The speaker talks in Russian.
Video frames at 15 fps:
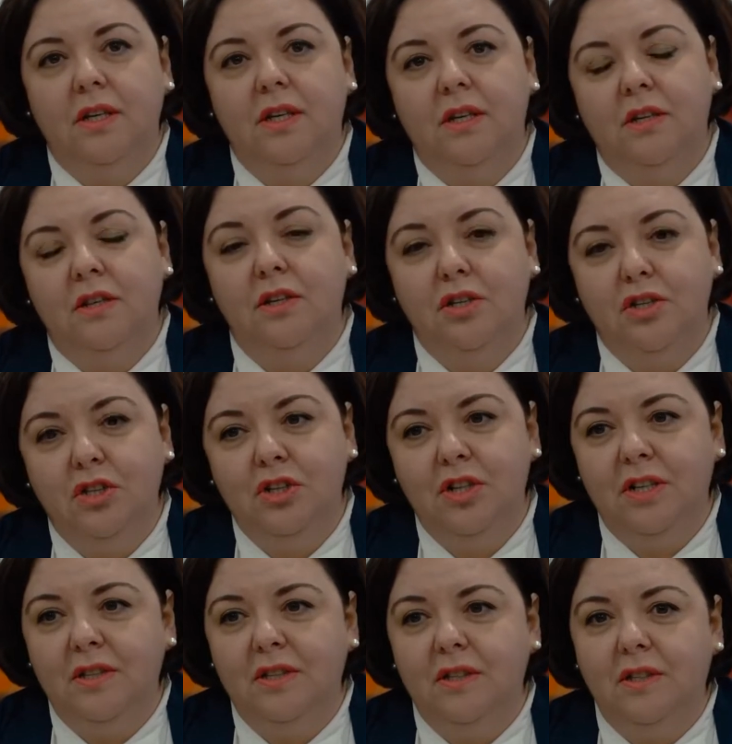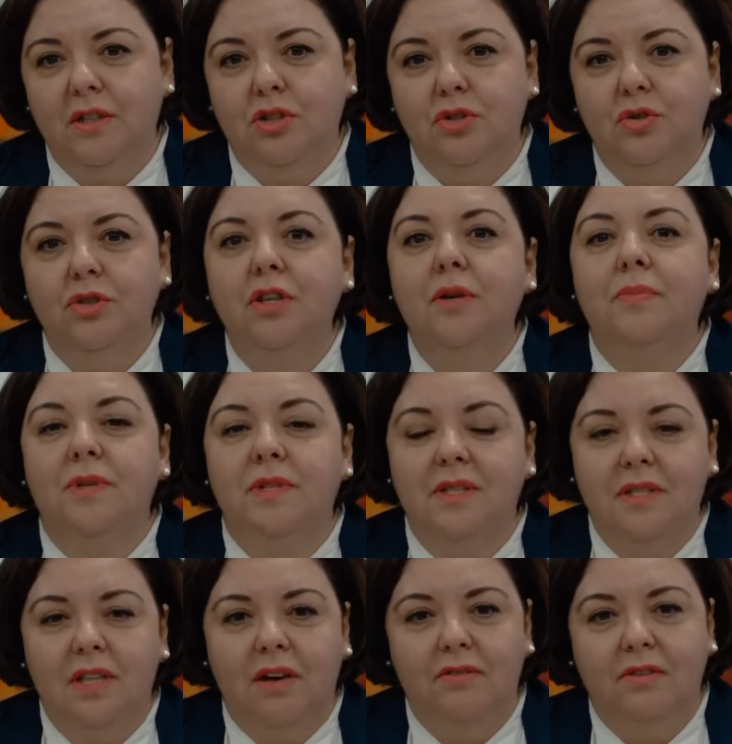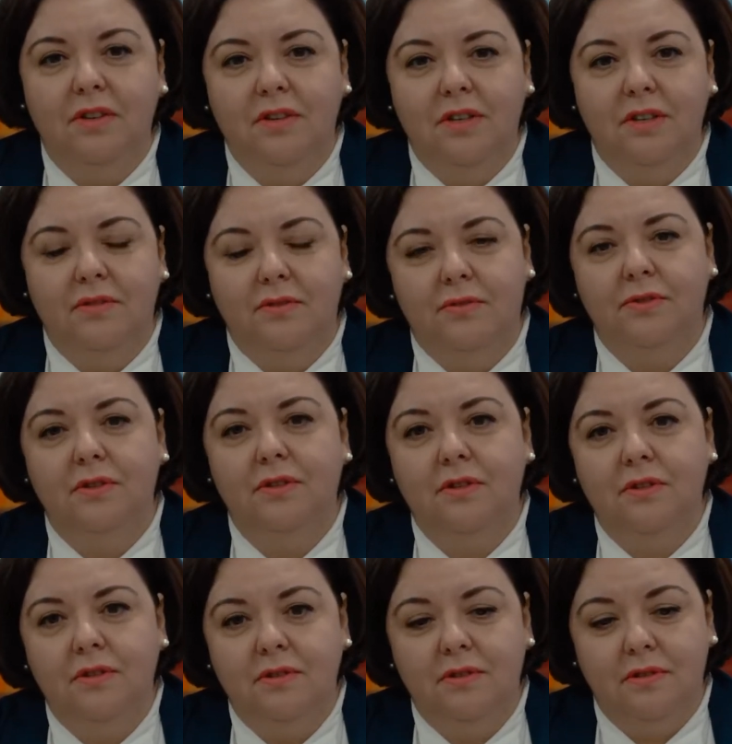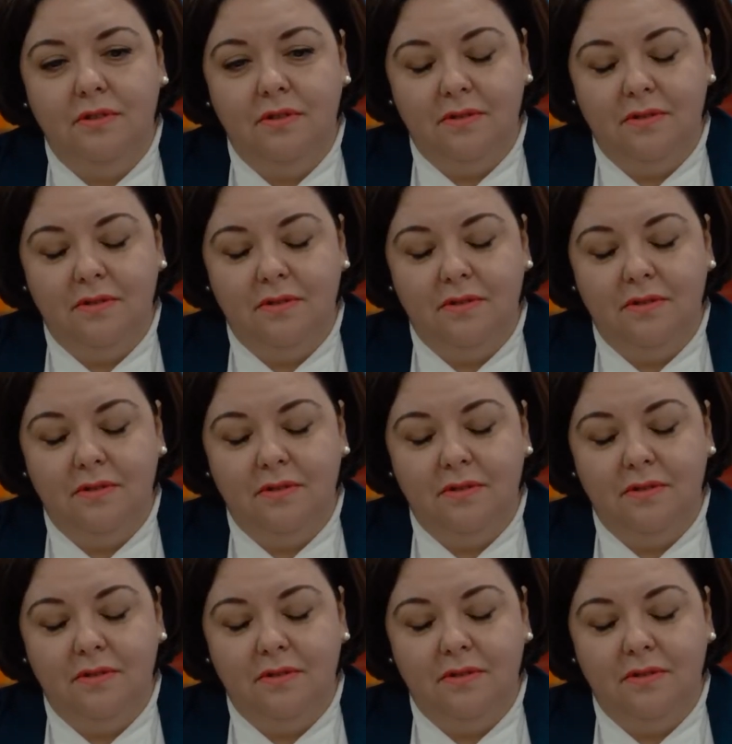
и даже некоторые еще не представлены в